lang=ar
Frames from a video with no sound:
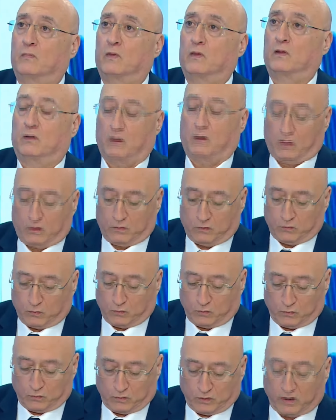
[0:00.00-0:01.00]

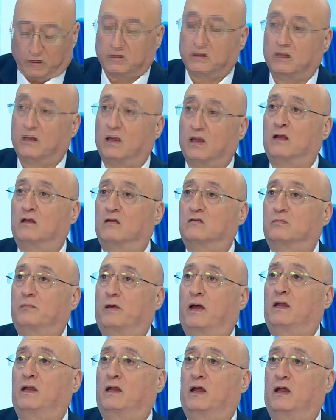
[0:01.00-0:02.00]
لأنه اغتيال
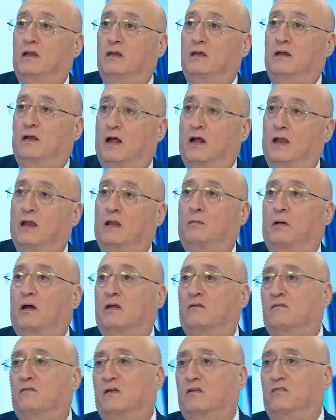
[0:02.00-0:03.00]
إسماعيل هنية لهلا ما
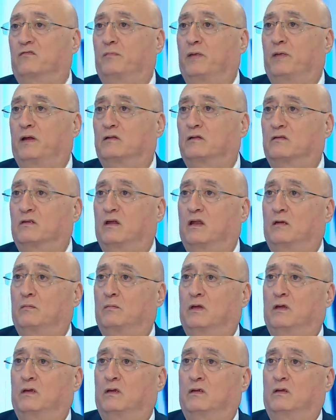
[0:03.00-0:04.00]
عرفنا كيف مات
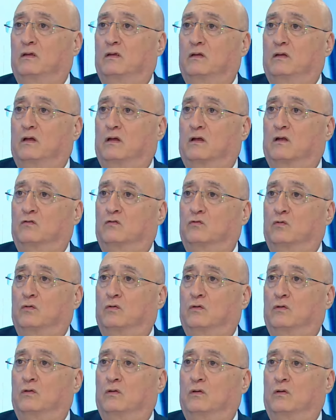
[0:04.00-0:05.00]
الزلمة الرجل
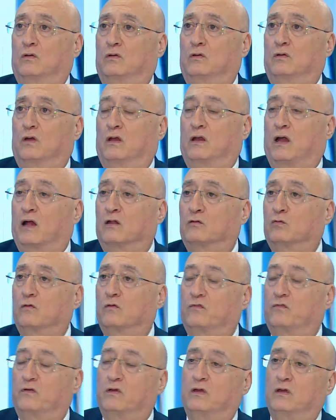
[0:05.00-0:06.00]
يعني على طول
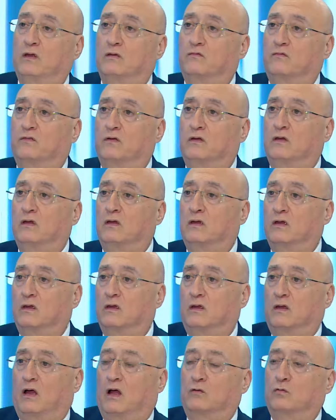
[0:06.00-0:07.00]
في في
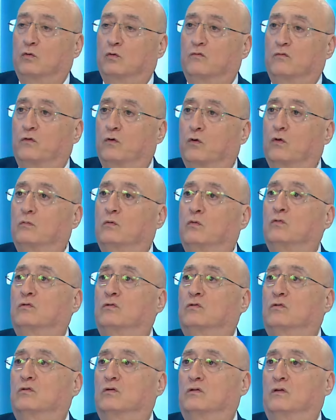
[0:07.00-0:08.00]
على طول في غموض
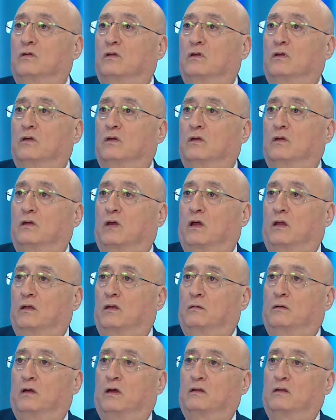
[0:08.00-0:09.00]

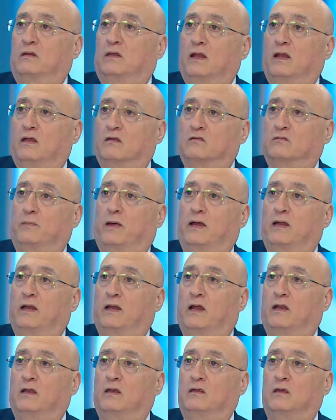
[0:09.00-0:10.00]
يعني اغتيال اسماعيل
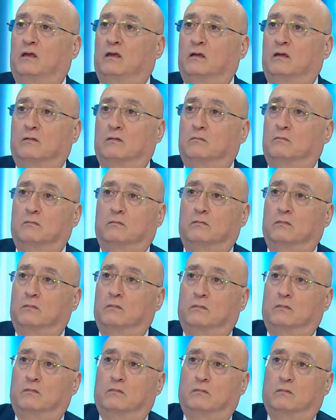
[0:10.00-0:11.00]
هنيه
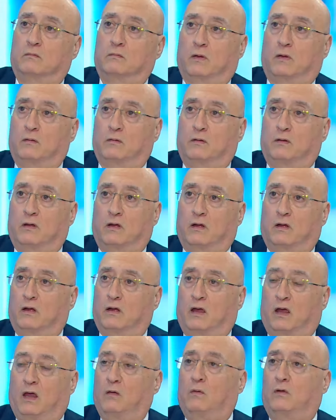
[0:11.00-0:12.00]
آه،
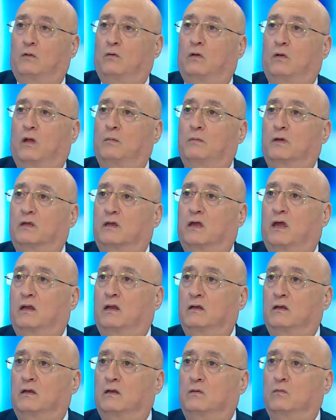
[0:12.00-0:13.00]
حاولوا
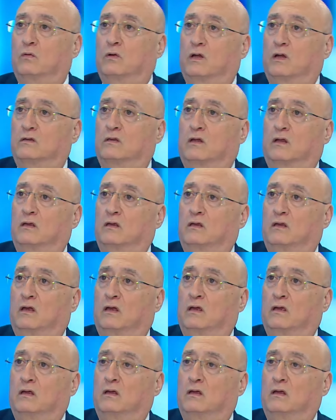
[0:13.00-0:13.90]
الامريكان والقطريه